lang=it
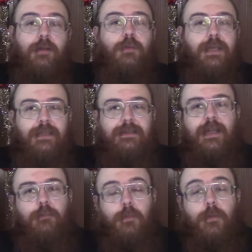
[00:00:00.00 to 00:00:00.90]
Qui
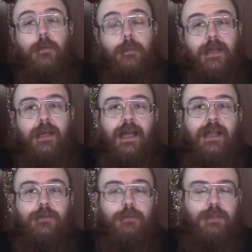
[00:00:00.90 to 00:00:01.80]
stiamo proprio
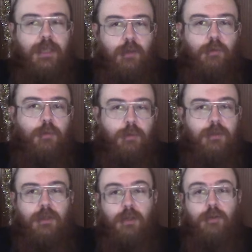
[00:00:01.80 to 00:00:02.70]
parlando di
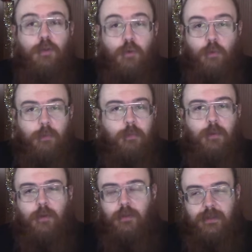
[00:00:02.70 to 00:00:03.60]
un
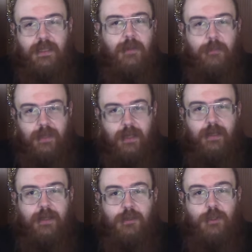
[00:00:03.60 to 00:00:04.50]
gruppo di
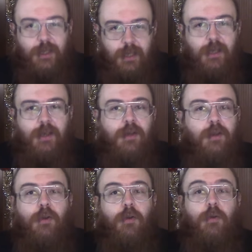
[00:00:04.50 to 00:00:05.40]
PNG
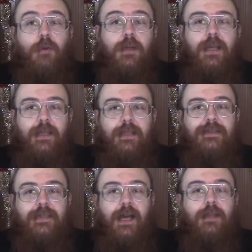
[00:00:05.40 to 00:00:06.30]

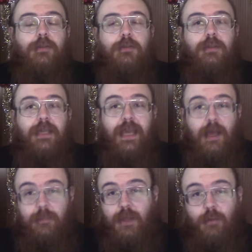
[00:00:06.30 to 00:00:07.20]
organizzato che
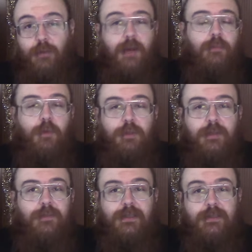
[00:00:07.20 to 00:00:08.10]
abbia una
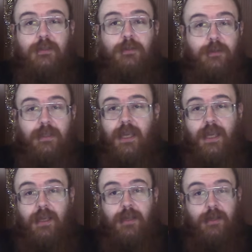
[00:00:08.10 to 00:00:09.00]
motivazione